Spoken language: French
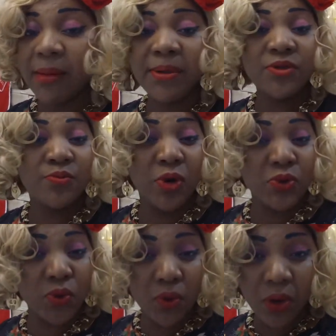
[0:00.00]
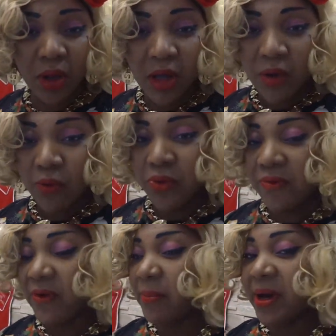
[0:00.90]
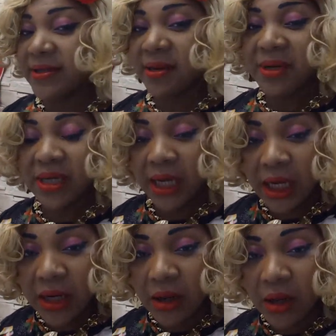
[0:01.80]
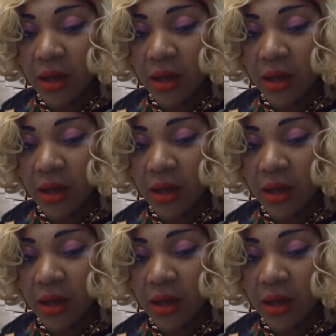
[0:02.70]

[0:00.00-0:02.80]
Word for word: place de poisson, ou de faire, par exemple, des terrines,